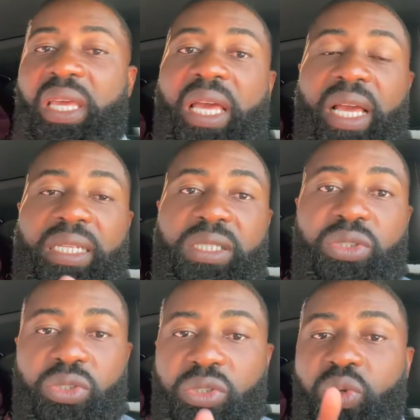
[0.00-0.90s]
Reste
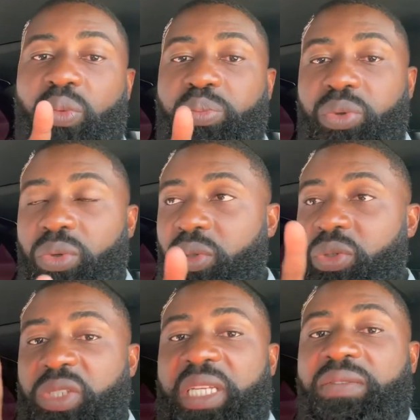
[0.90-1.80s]
jusqu'au bout
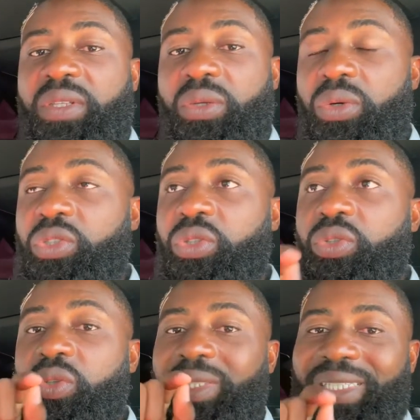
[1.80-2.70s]
de cette vidéo. Je
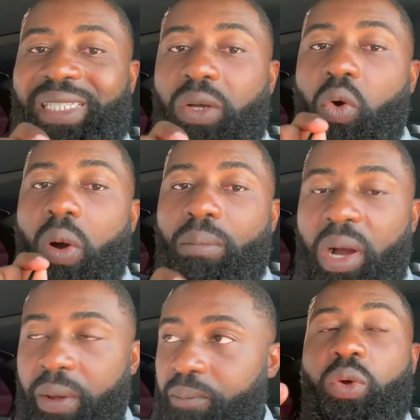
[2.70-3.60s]
te dis
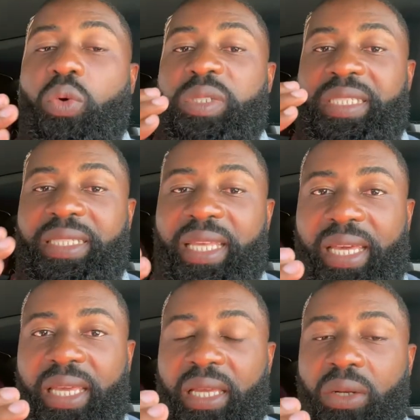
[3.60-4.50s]
comment
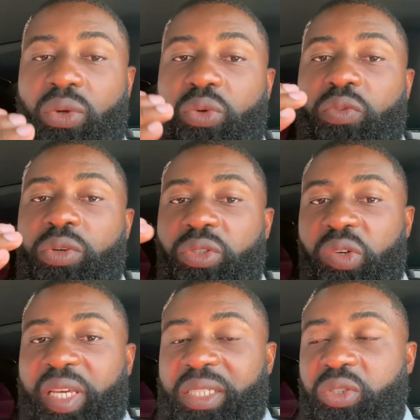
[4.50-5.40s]
considérer le nouveau
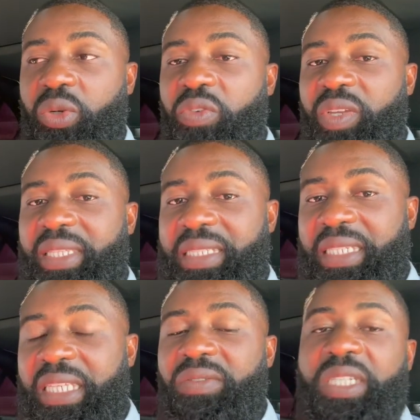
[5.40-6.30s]
décret sur le
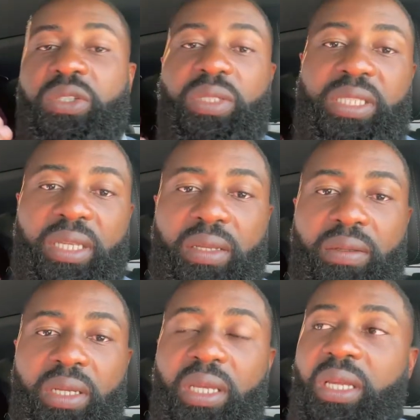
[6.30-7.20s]
VTC qui va sortir.
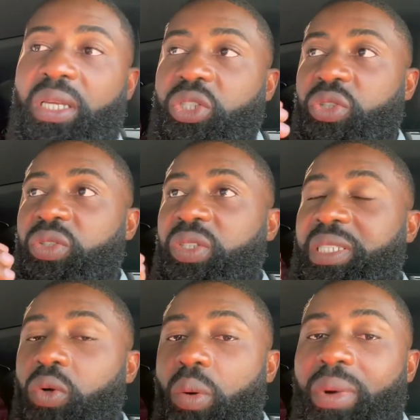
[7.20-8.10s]
Je te dis
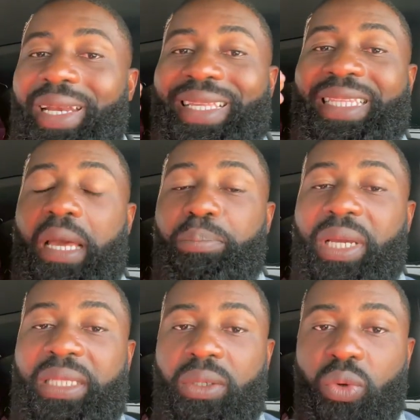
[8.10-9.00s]
comment
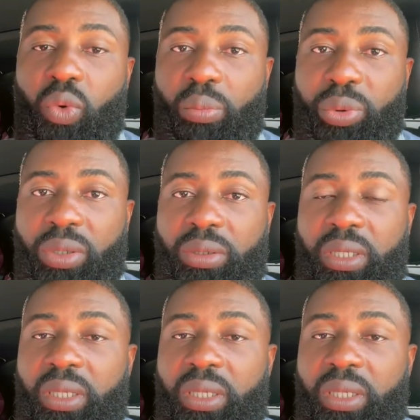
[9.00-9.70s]
l'interpréter, le comprendre.